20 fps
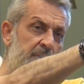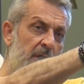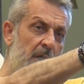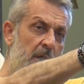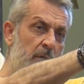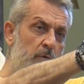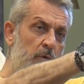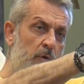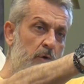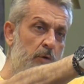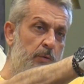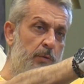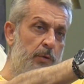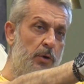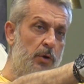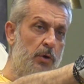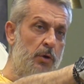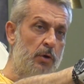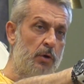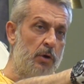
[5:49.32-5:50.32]
aşağı
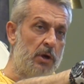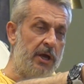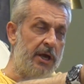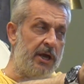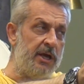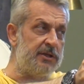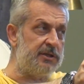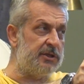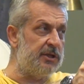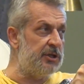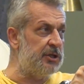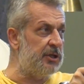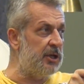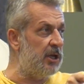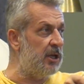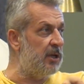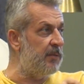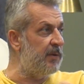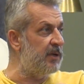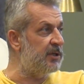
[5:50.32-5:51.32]
doğru böyle
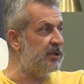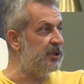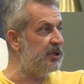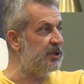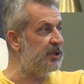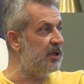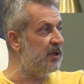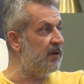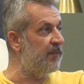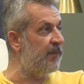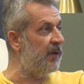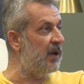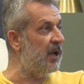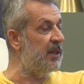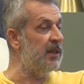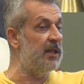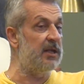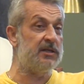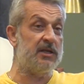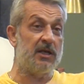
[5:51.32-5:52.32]
Eskişehir, Meskişehir
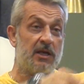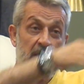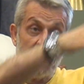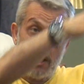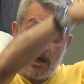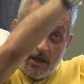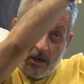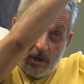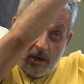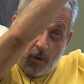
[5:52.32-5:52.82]
falan desek.